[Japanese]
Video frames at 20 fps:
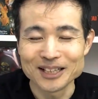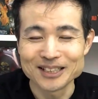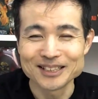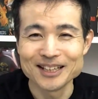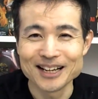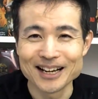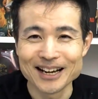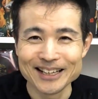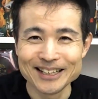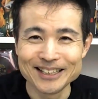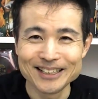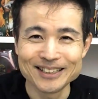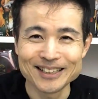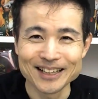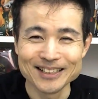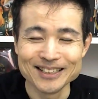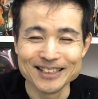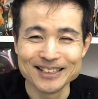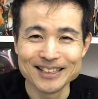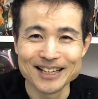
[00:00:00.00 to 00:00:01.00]
ぜなら生きた
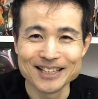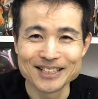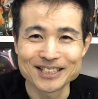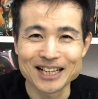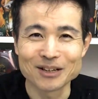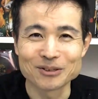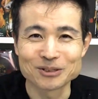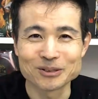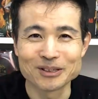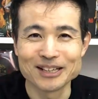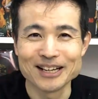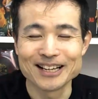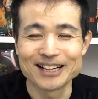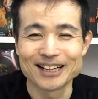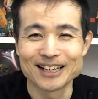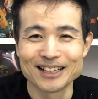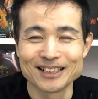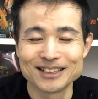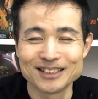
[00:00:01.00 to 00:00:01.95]
人間しか襲わないからっ